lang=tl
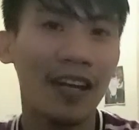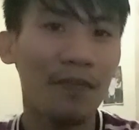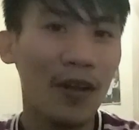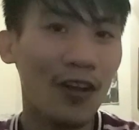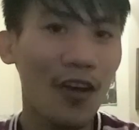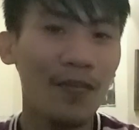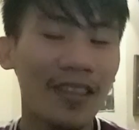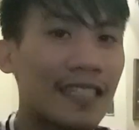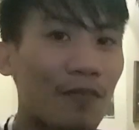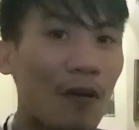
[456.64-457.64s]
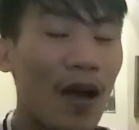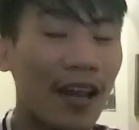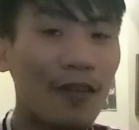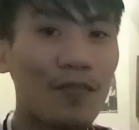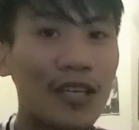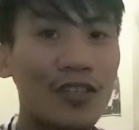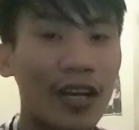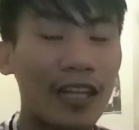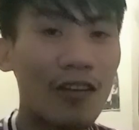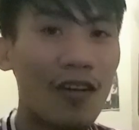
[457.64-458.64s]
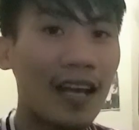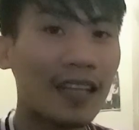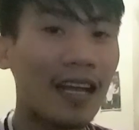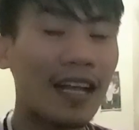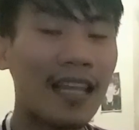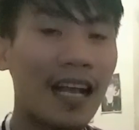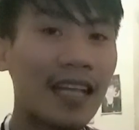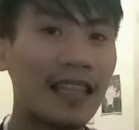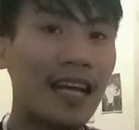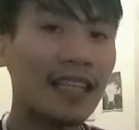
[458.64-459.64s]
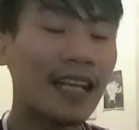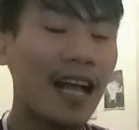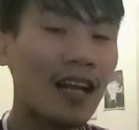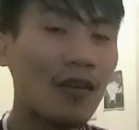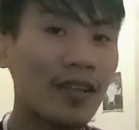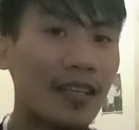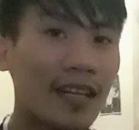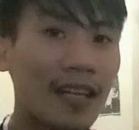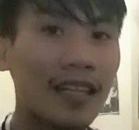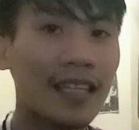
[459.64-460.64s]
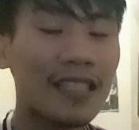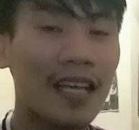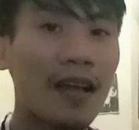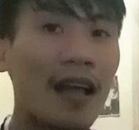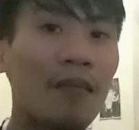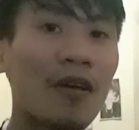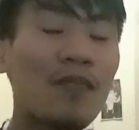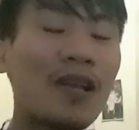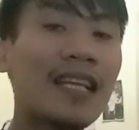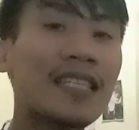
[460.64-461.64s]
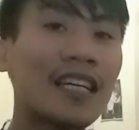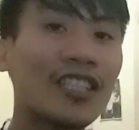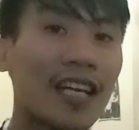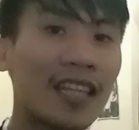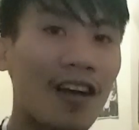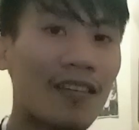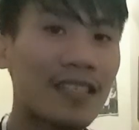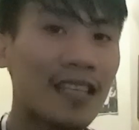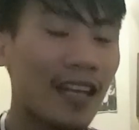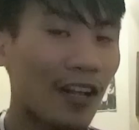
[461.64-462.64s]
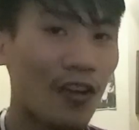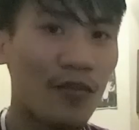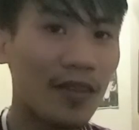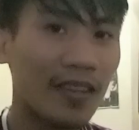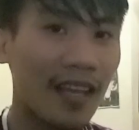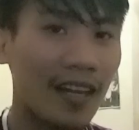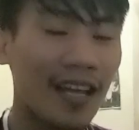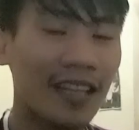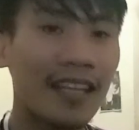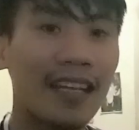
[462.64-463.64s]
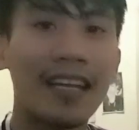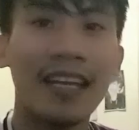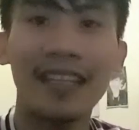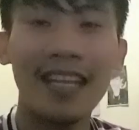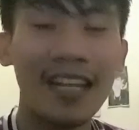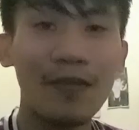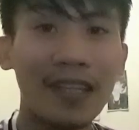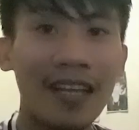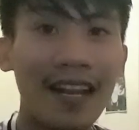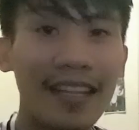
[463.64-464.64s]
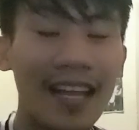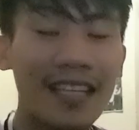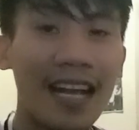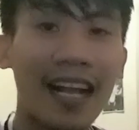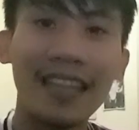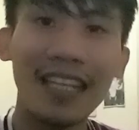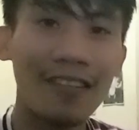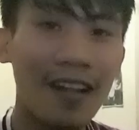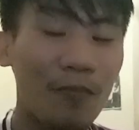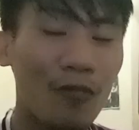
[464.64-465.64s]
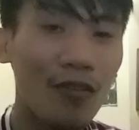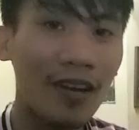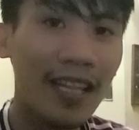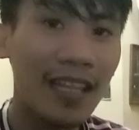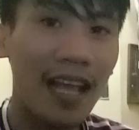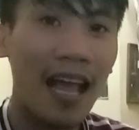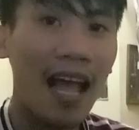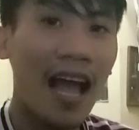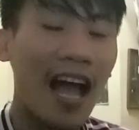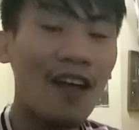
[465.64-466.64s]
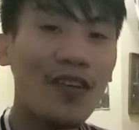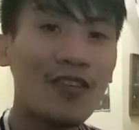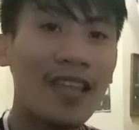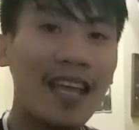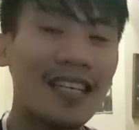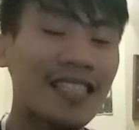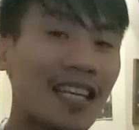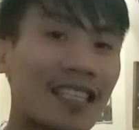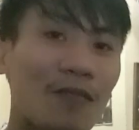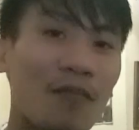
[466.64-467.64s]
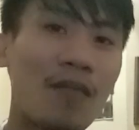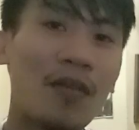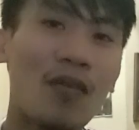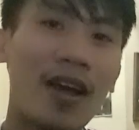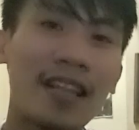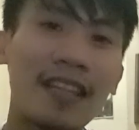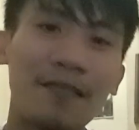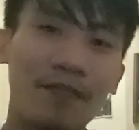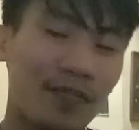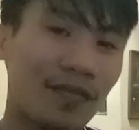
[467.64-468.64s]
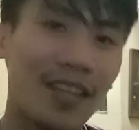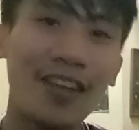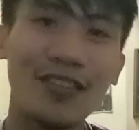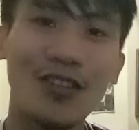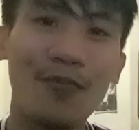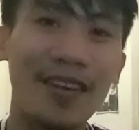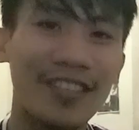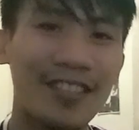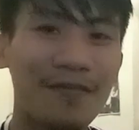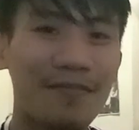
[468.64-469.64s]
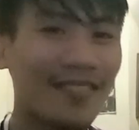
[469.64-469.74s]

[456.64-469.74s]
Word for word: mag-comment na sa baba ng video ito at agad-agad natin gagawin yan at isang mabilisang shoutout sa nag-comment na yan. At di na natin matagalin guys, hanggang dito na lang po ulit. Have a good day, stay safe everyone. Thank you so much.